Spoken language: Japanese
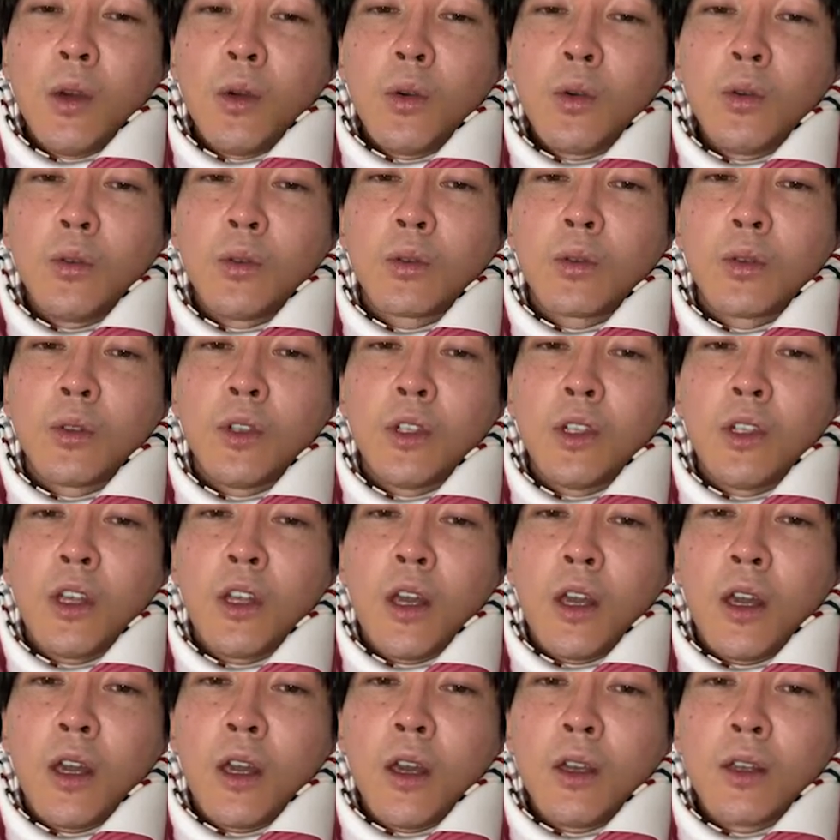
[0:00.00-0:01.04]
本当に
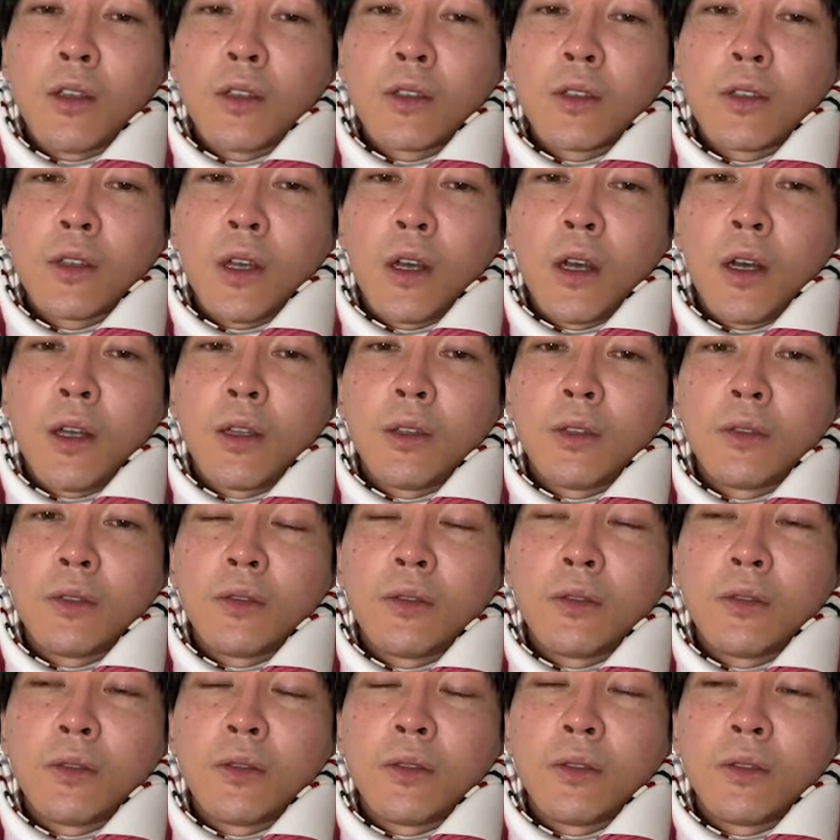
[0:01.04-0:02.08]
ね、あ
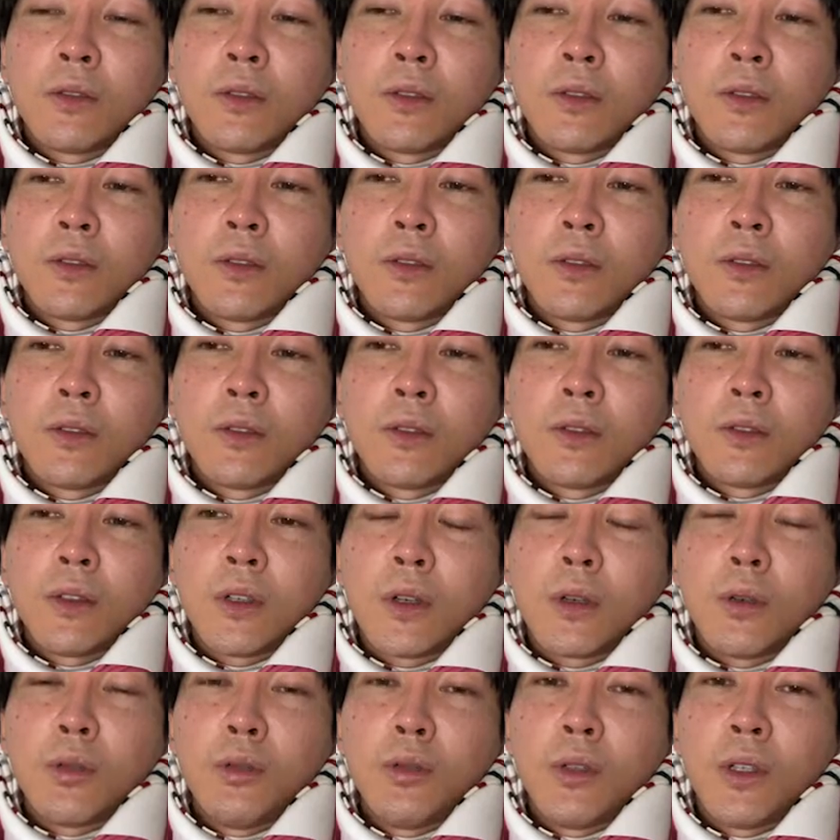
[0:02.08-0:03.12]
のー、な
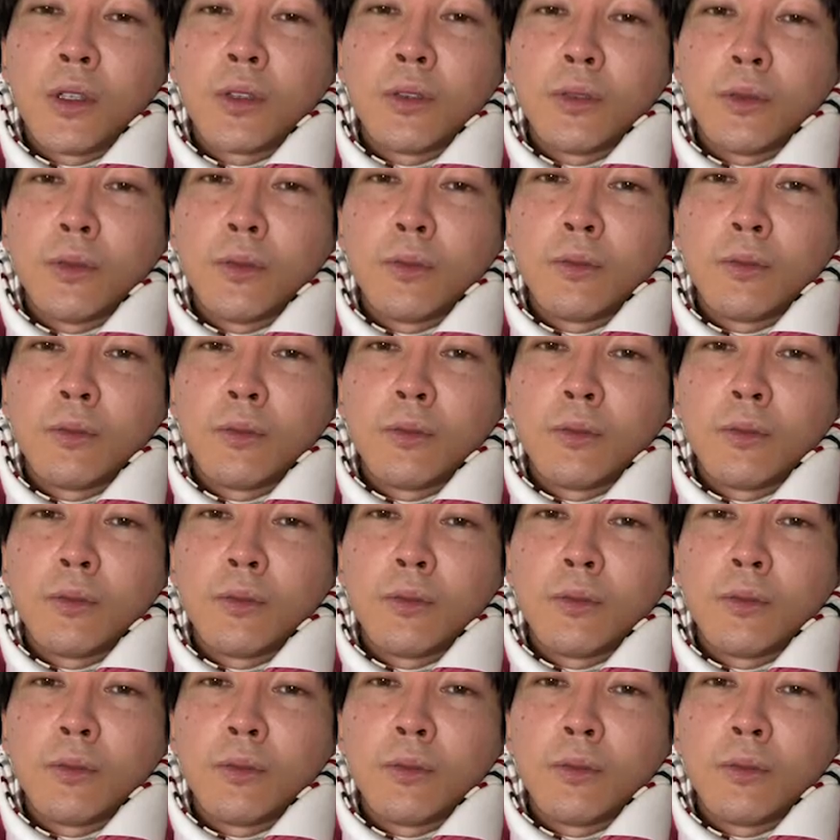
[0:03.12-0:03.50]
んか増え、